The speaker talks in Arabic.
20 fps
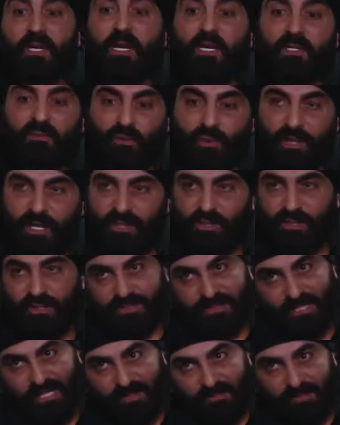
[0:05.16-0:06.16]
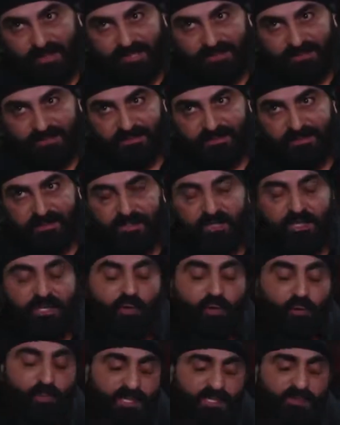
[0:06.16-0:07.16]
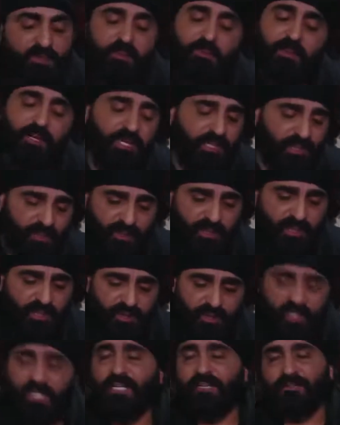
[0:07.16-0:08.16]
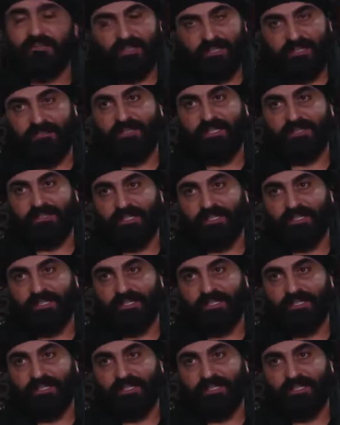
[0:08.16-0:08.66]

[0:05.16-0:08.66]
هدول عشر ذهبات بس من بلشنا إن شاء الله في دفعة